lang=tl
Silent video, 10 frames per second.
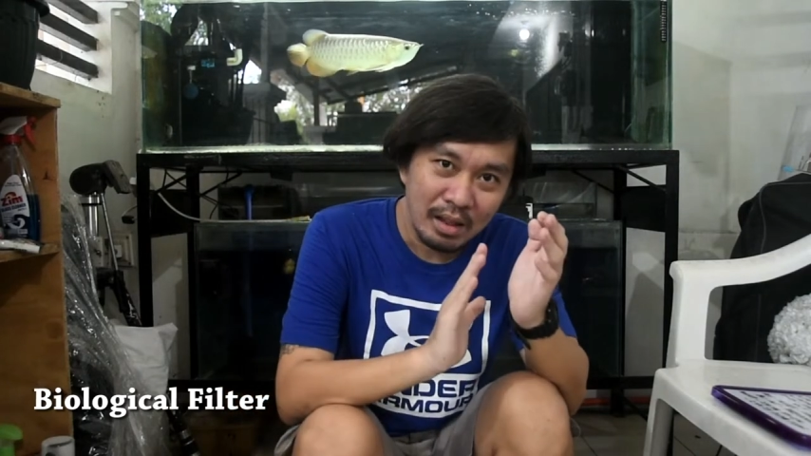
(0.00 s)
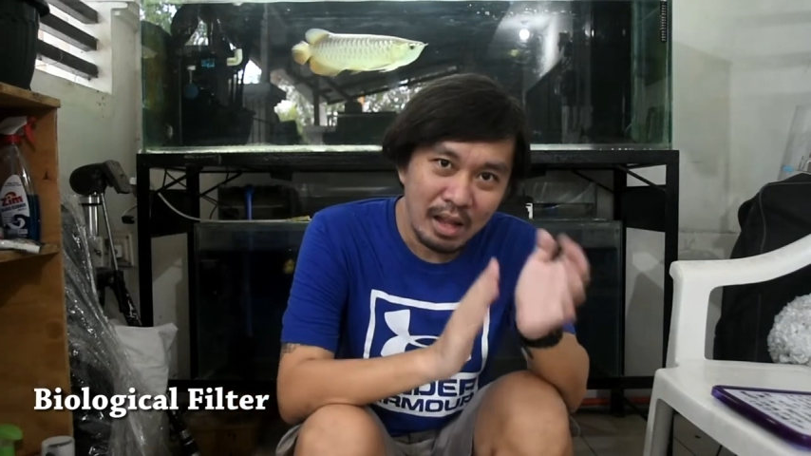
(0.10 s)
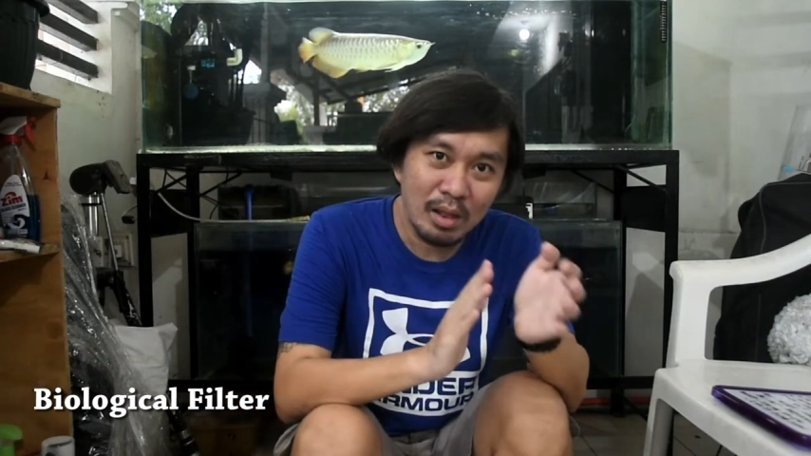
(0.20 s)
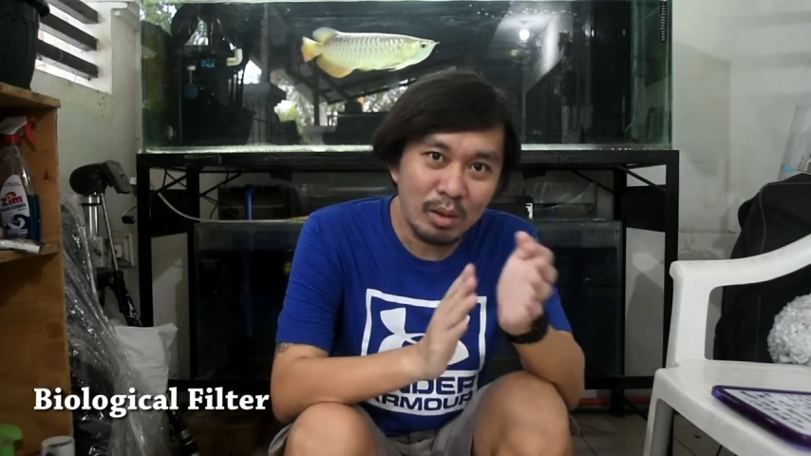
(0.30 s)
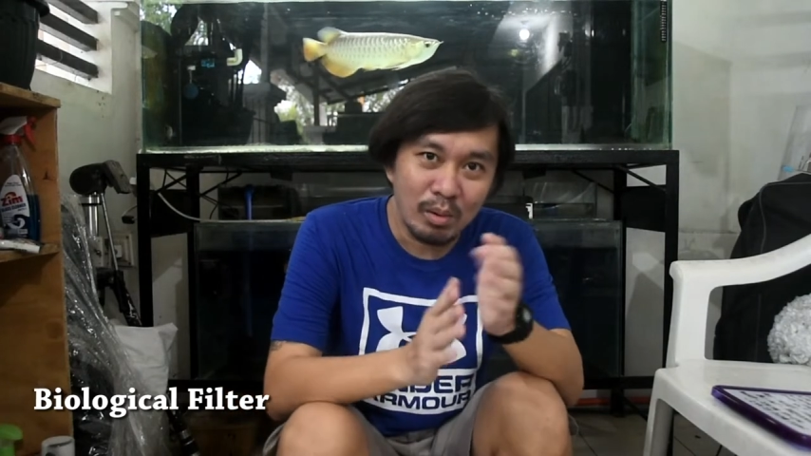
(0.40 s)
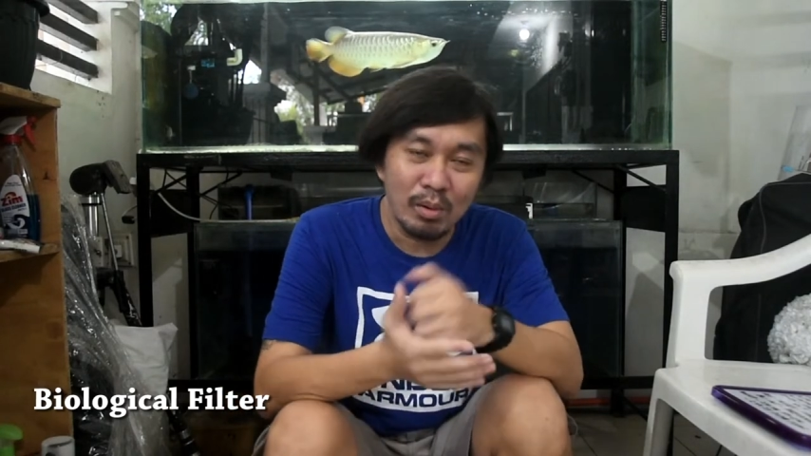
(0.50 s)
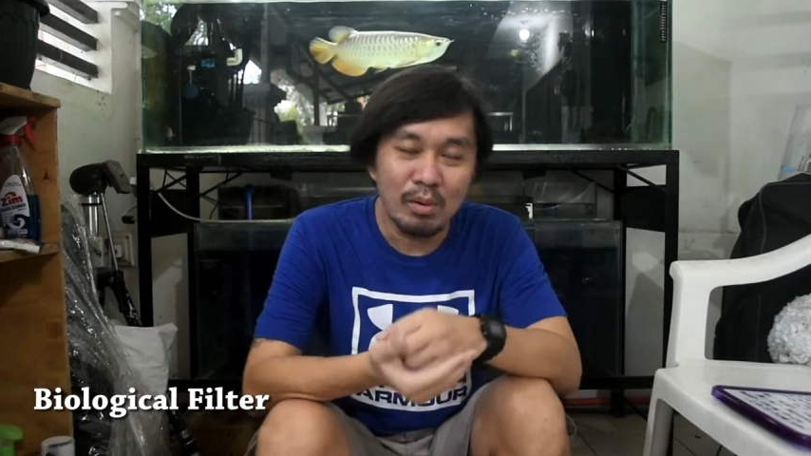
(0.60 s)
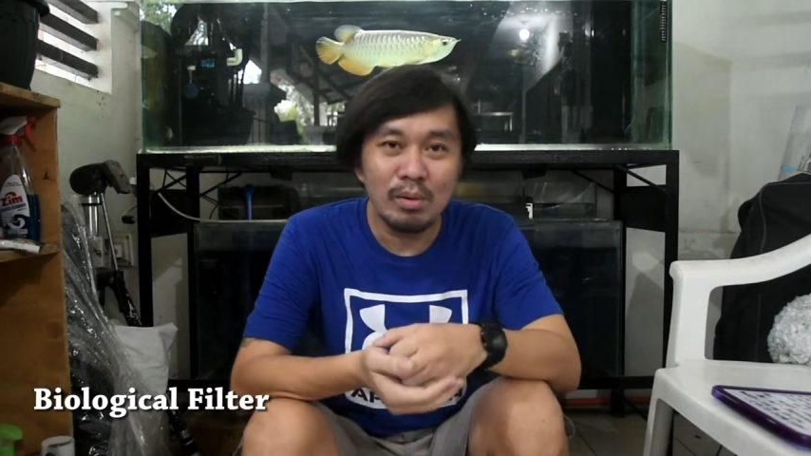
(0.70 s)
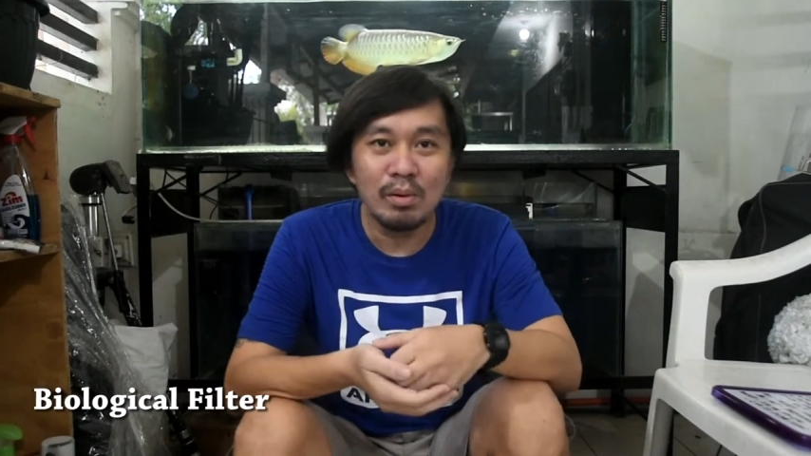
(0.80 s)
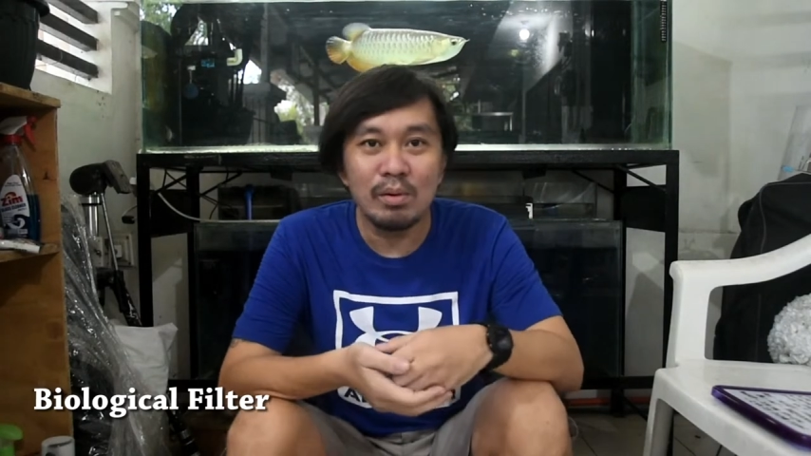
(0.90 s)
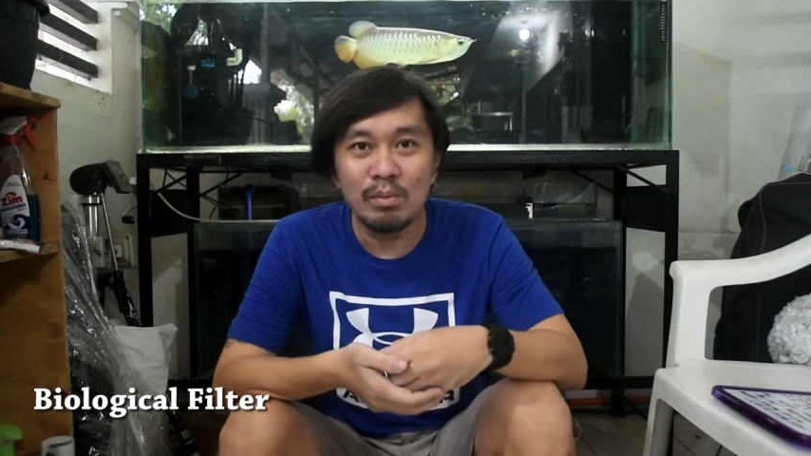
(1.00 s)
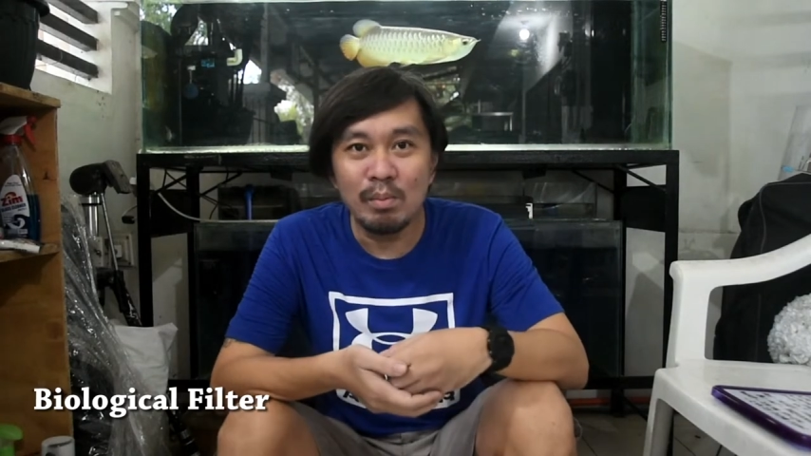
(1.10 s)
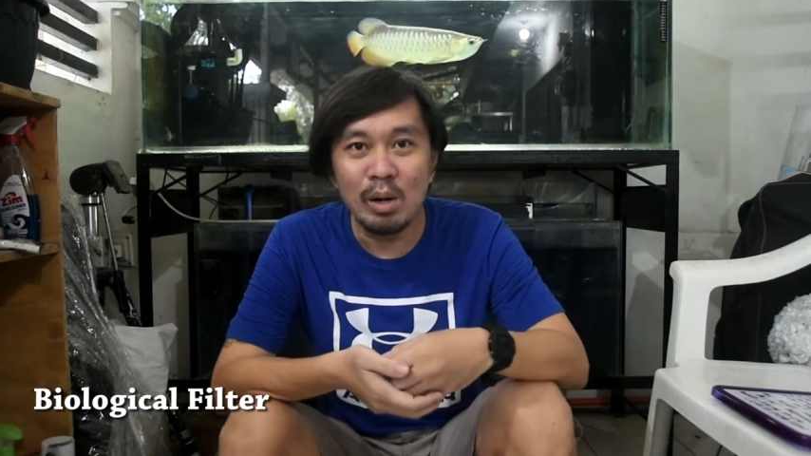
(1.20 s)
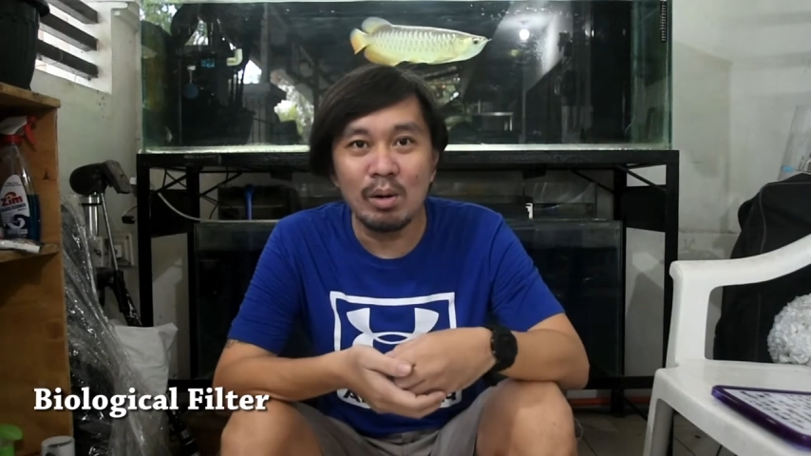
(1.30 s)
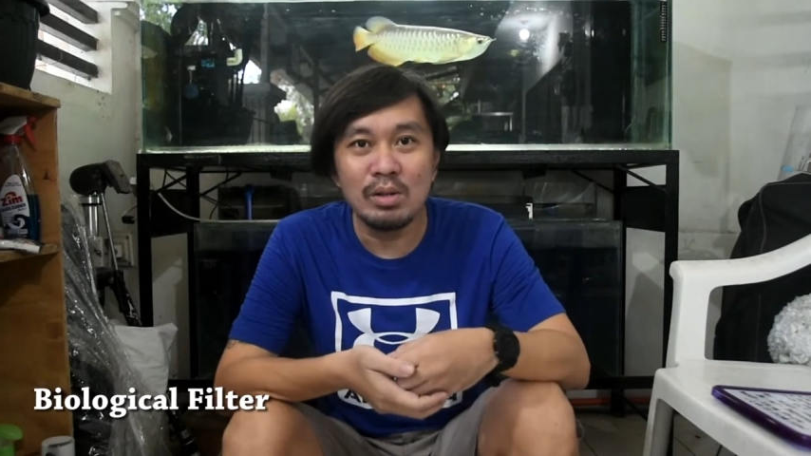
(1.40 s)
then to
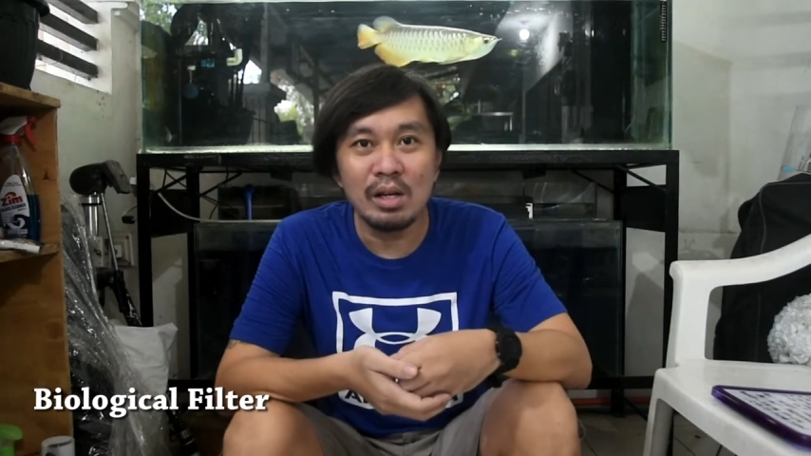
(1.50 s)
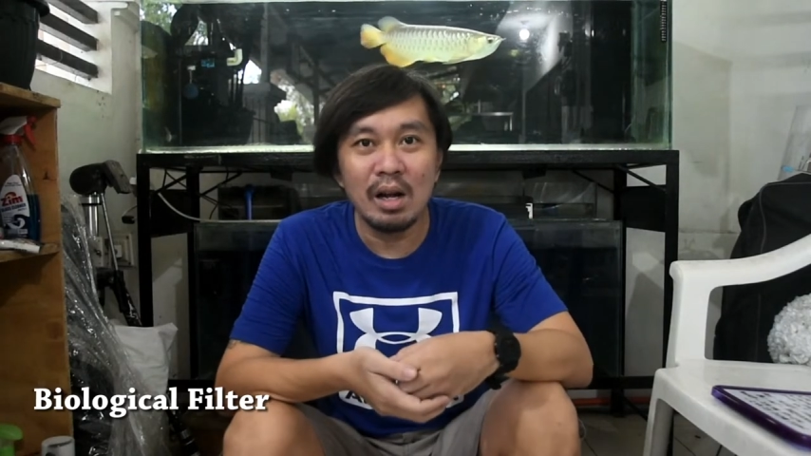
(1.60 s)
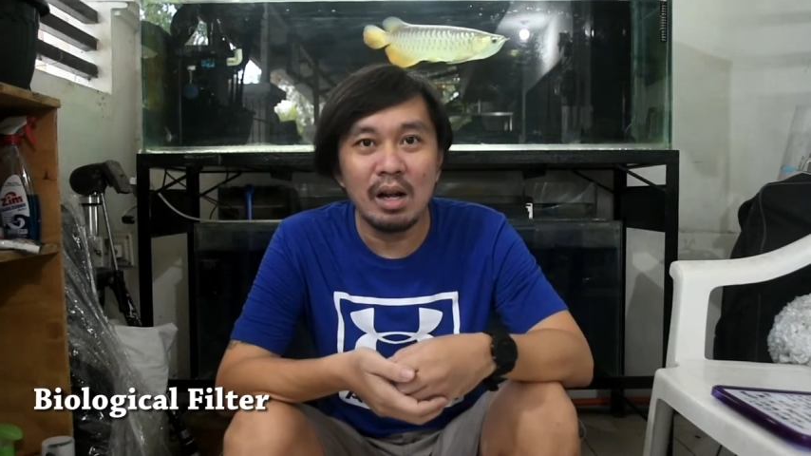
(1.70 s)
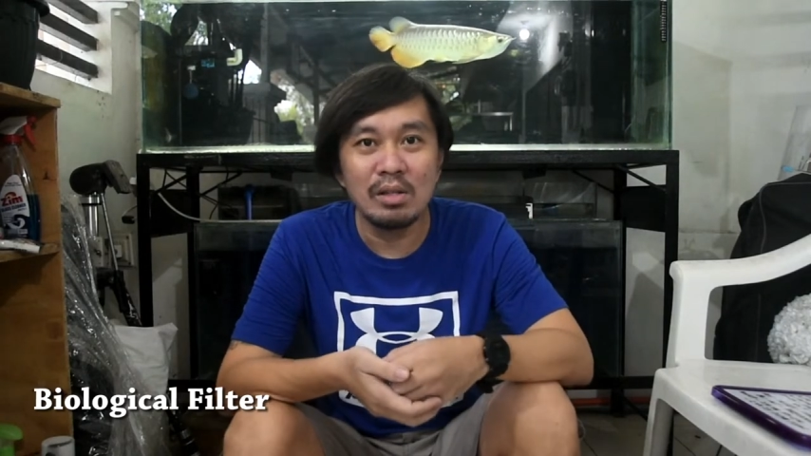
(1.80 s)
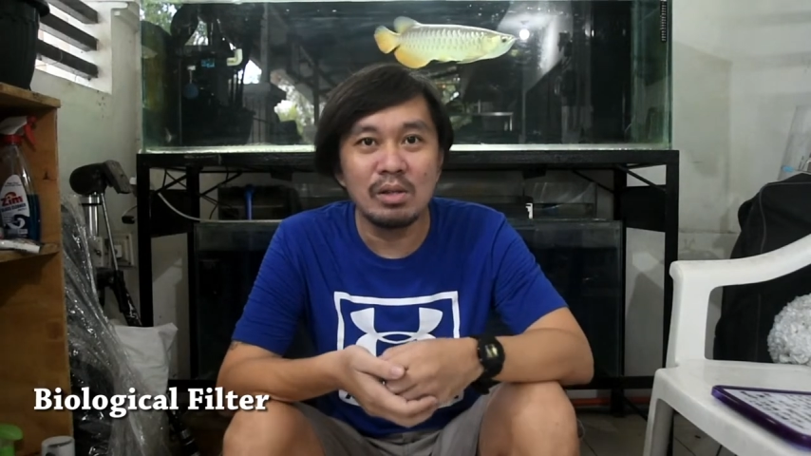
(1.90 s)
biological.